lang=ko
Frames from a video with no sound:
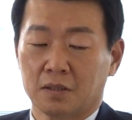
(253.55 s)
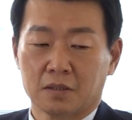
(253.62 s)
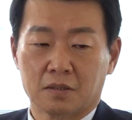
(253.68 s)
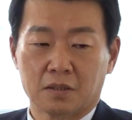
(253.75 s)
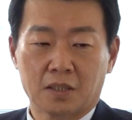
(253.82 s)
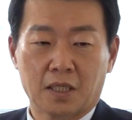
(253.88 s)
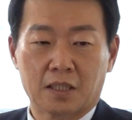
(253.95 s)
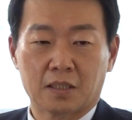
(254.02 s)

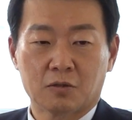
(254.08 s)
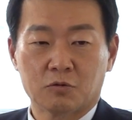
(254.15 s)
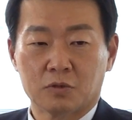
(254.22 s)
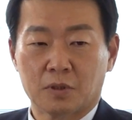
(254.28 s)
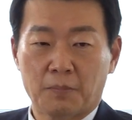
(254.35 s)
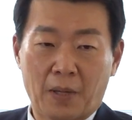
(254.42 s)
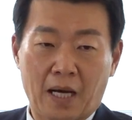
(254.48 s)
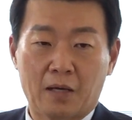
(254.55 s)
그렇게 안 하고
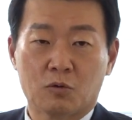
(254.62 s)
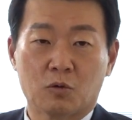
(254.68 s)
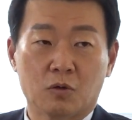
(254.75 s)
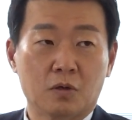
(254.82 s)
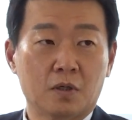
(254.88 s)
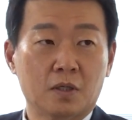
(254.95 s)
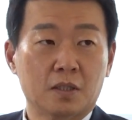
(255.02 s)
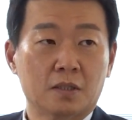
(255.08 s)
그냥
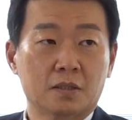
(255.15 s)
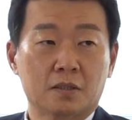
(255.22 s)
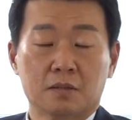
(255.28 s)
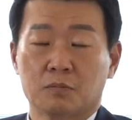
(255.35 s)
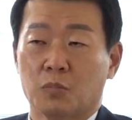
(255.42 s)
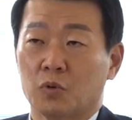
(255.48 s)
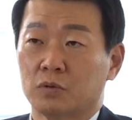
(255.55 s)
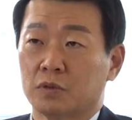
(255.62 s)
바로
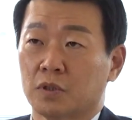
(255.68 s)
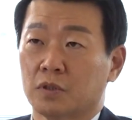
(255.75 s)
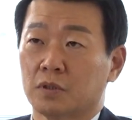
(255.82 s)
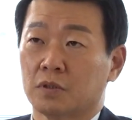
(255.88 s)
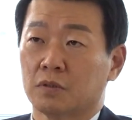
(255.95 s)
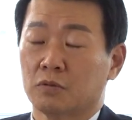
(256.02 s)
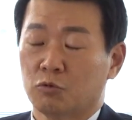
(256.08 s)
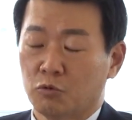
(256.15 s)
본선 음.